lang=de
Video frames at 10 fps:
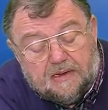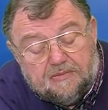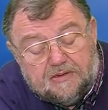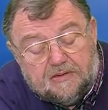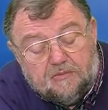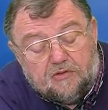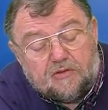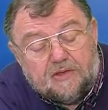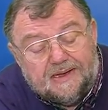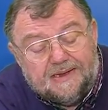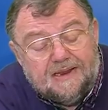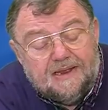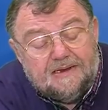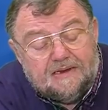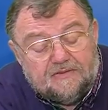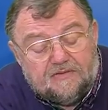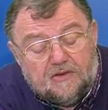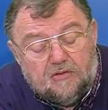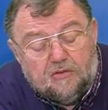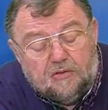habe ich die Möglichkeit, des
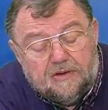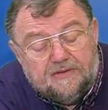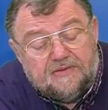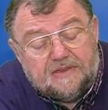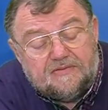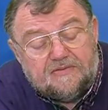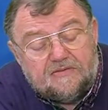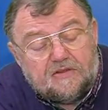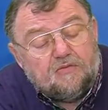Nullsetzens.